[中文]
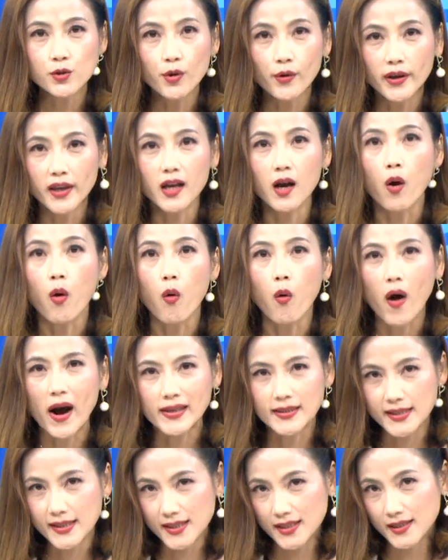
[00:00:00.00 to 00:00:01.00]
做一个
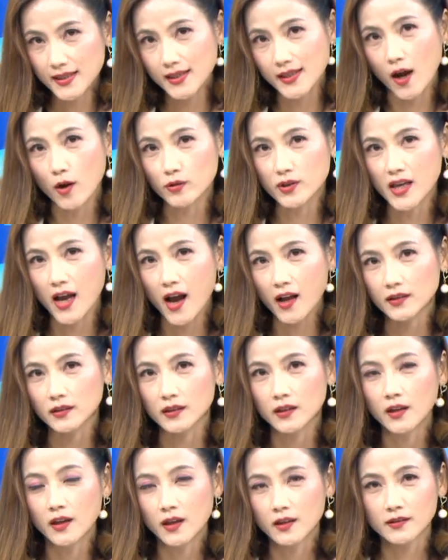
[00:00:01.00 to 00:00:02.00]
黄金交叉
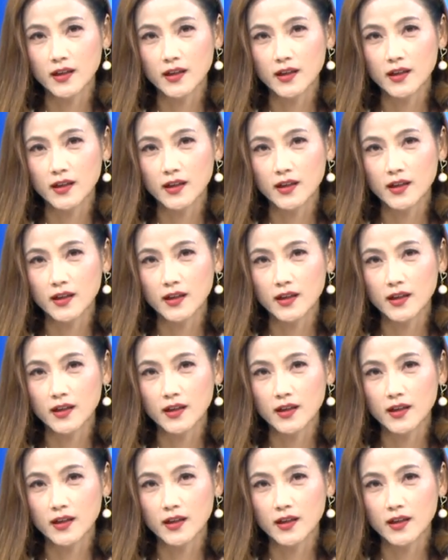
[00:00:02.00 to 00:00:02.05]
的，